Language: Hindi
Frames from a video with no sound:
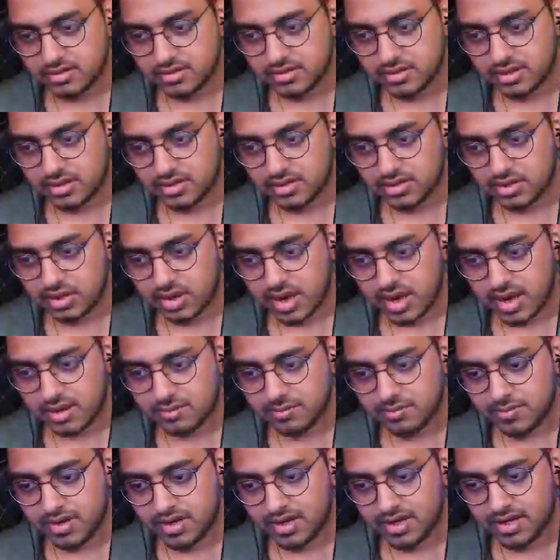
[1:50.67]
तो आप तो।
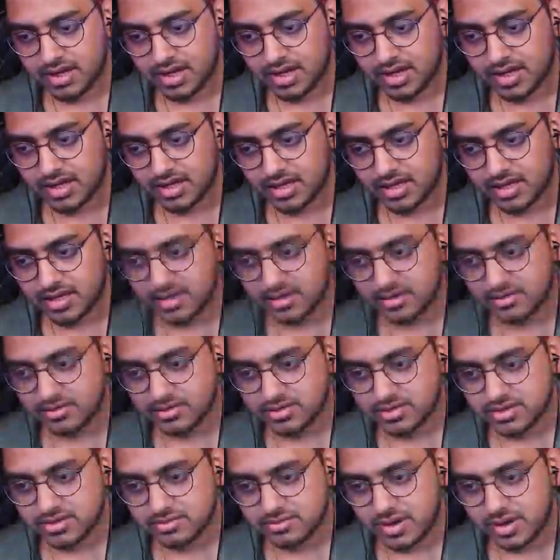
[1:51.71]
मिलके करिए ना कुछ
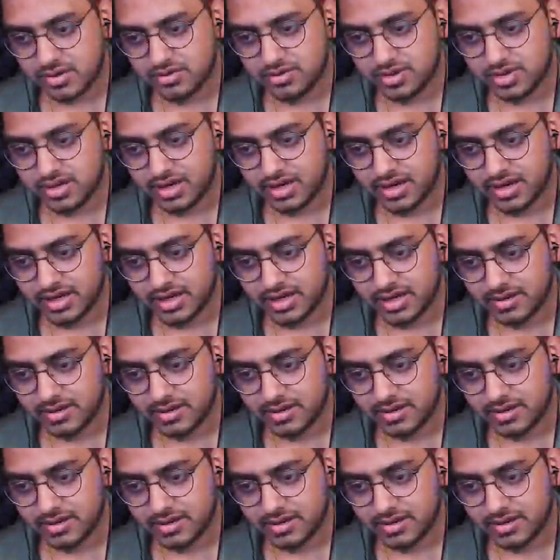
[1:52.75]
बाउंड्री लगाई है